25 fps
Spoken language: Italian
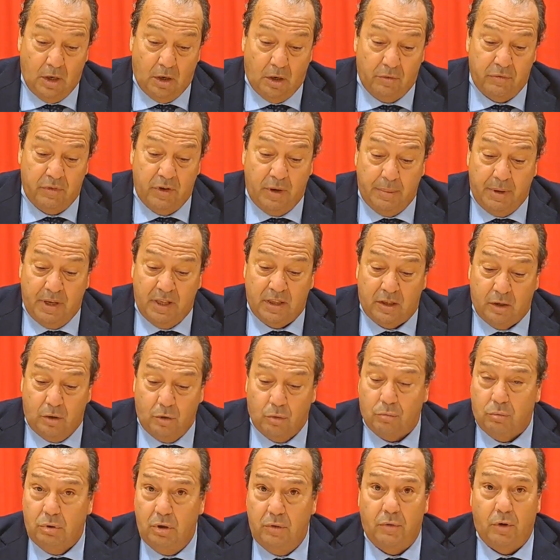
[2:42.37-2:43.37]
Ovviamente
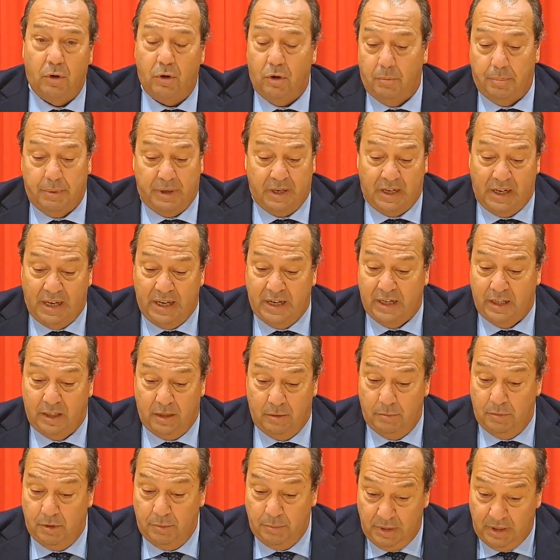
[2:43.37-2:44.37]
io qui voglio parlare
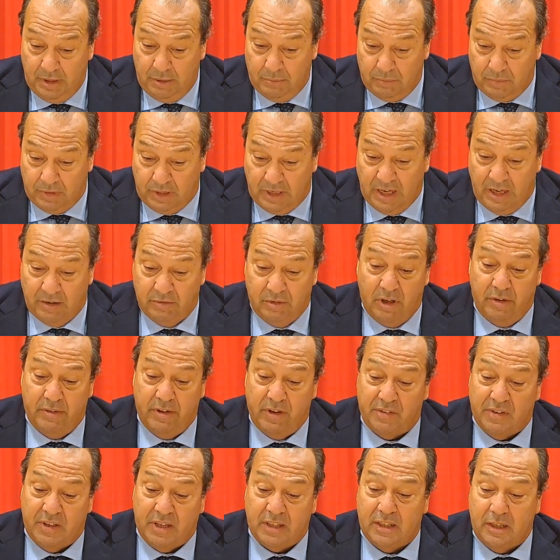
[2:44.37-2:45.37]
di Mimì, che aveva
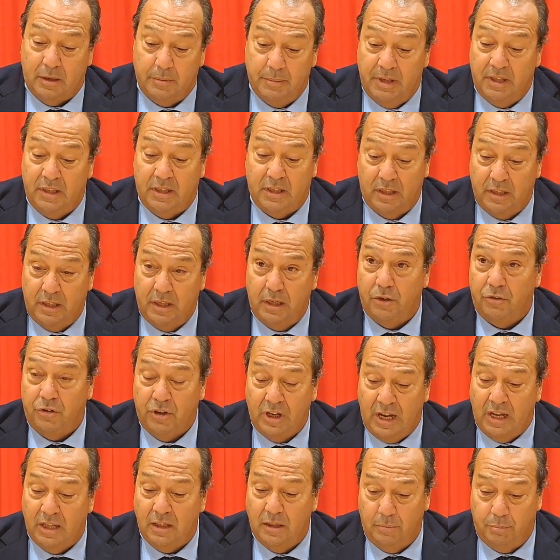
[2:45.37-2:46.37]
esattamente
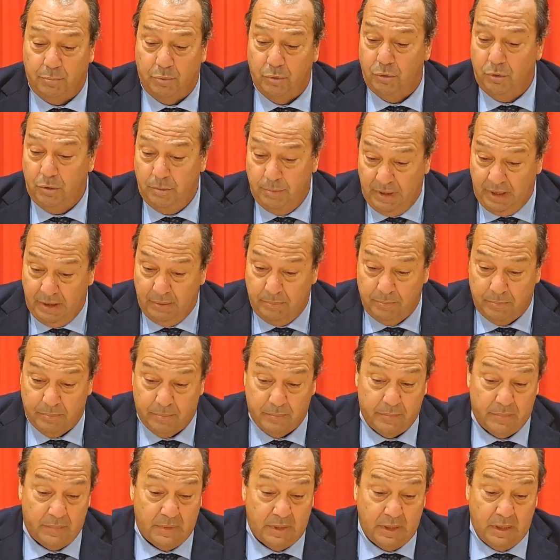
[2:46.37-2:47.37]
dieci anni più di me.
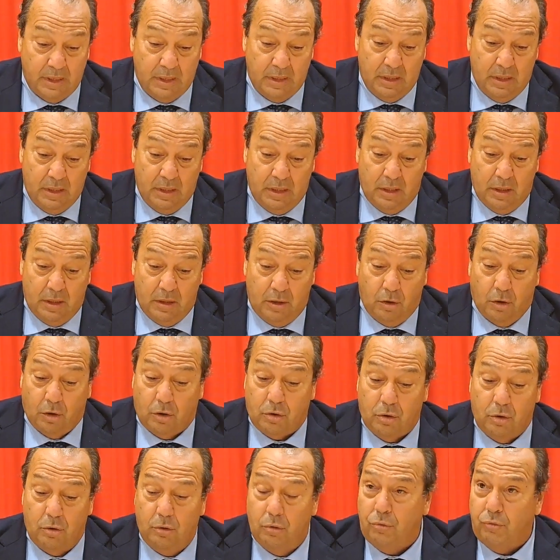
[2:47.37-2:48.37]

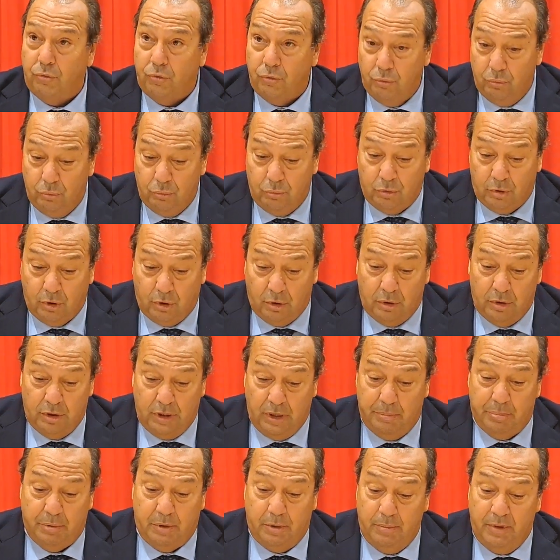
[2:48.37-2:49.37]
L'ho conosciuto
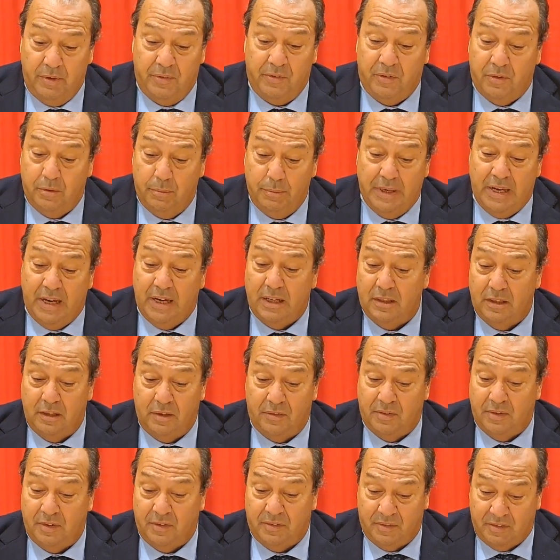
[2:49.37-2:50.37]
nei primissimi anni
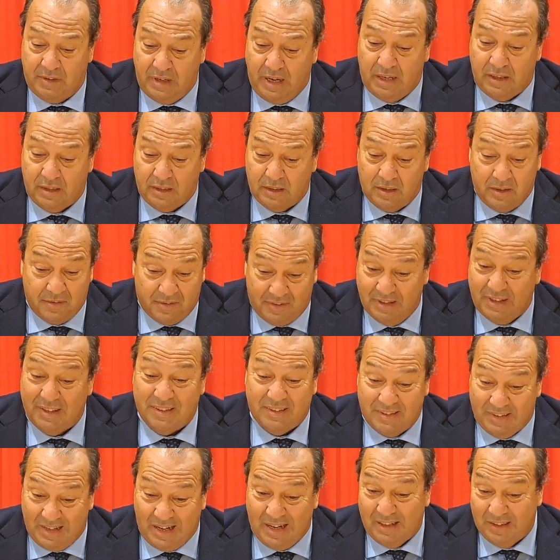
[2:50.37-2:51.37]
60,
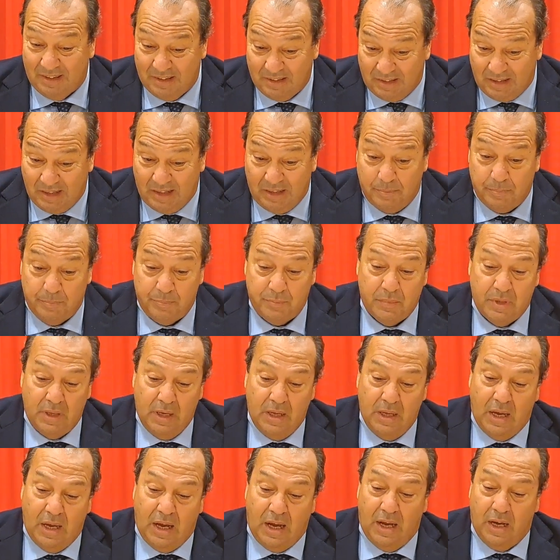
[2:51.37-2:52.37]
70
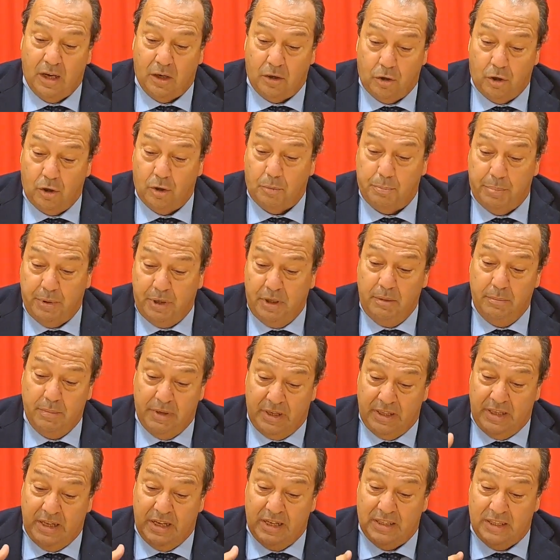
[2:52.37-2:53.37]
ancora
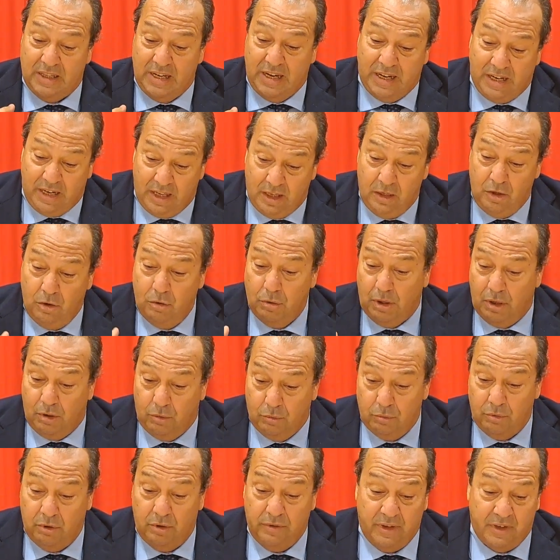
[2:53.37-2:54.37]
prima di andare io
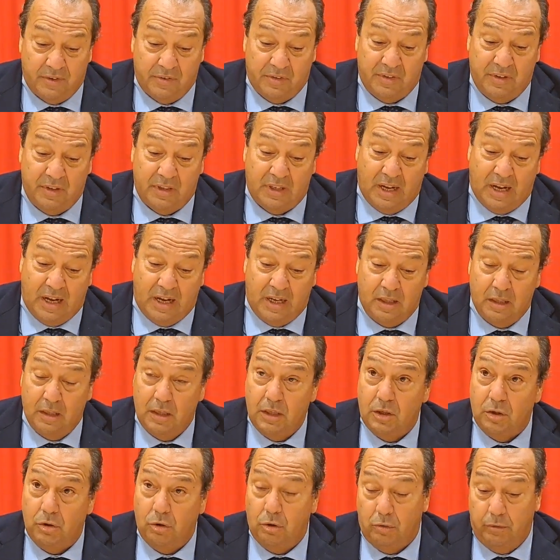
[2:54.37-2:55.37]
all'università,
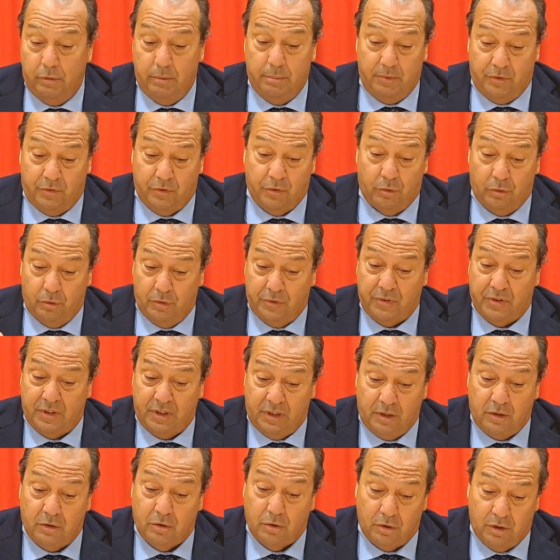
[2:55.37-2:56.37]
dove mi sono
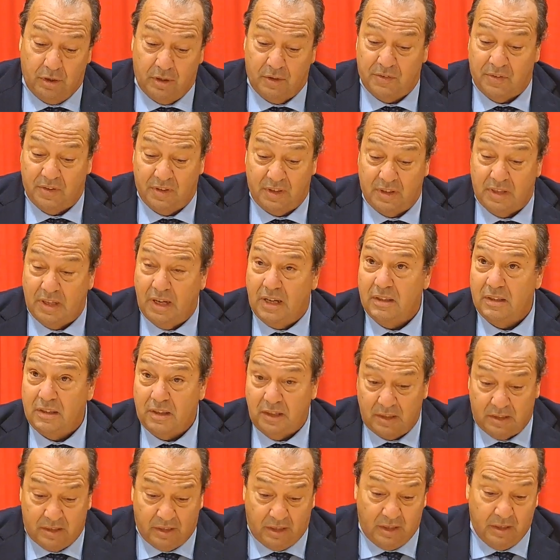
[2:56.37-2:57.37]
iscritto nel
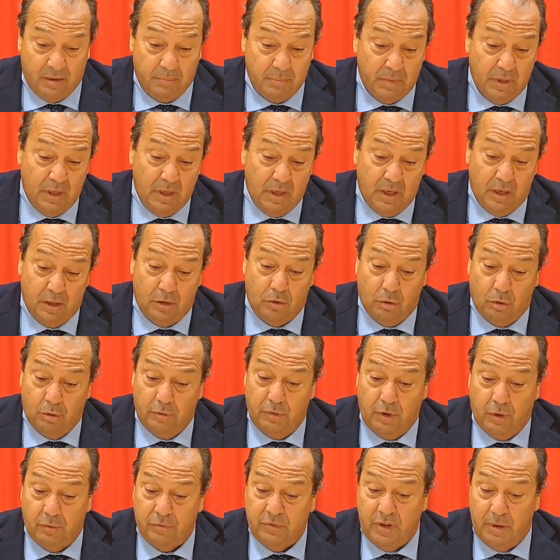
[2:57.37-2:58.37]
73 e
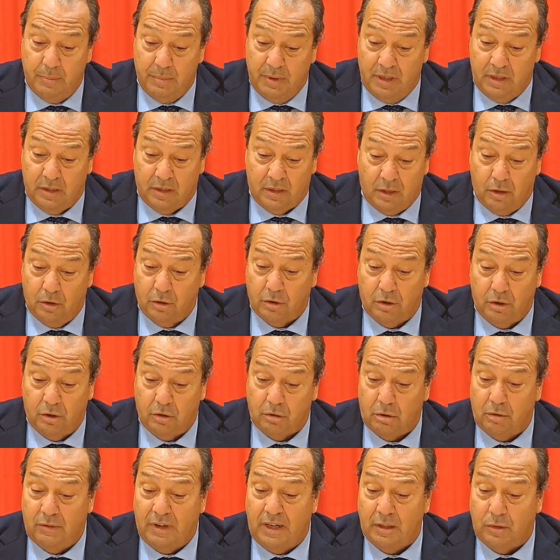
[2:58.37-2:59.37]
dove ovviamente l'ho
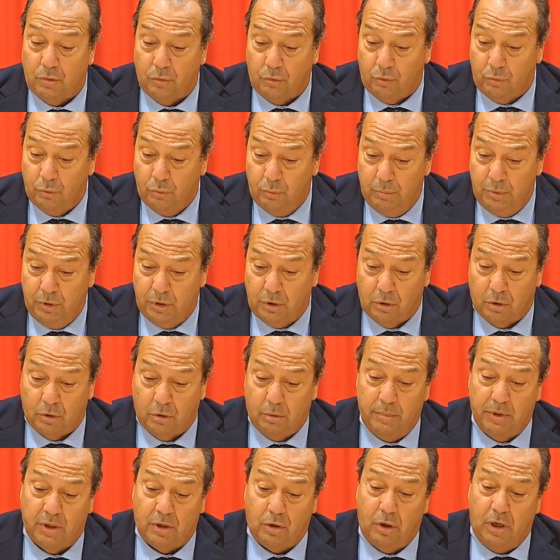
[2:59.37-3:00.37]
ritrovato subito
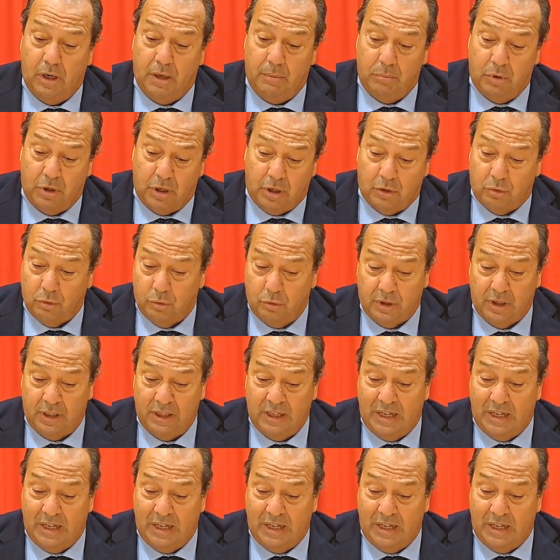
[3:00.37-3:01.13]
come collaboratore